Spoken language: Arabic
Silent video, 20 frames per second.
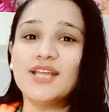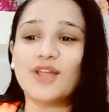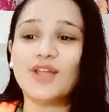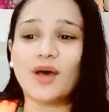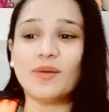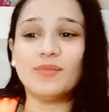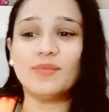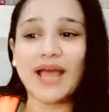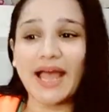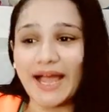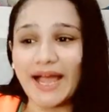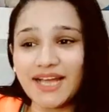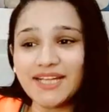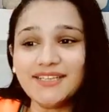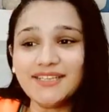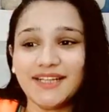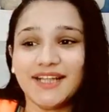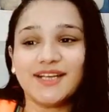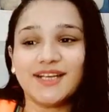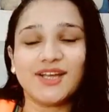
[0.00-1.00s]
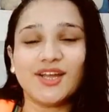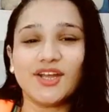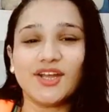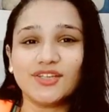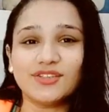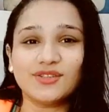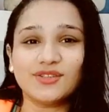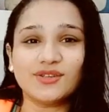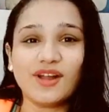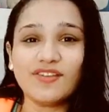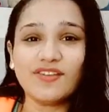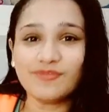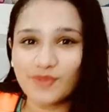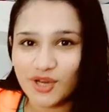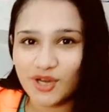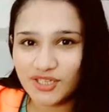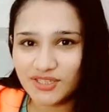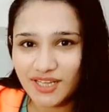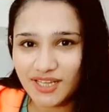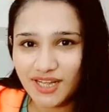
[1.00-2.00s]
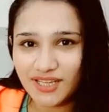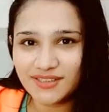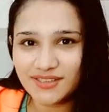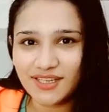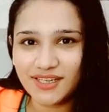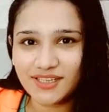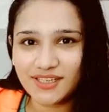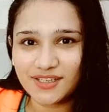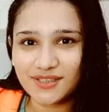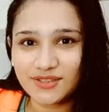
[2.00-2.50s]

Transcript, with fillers: طب عندك اعتراف ما انت عندك